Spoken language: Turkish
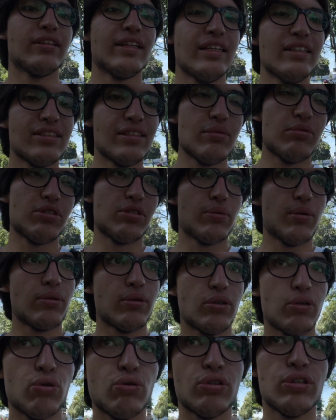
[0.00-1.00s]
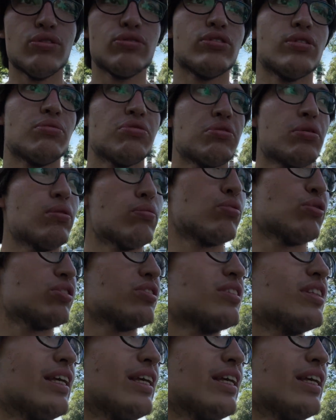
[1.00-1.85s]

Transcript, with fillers: deniz demiştim ama okyanus demiştim ama burası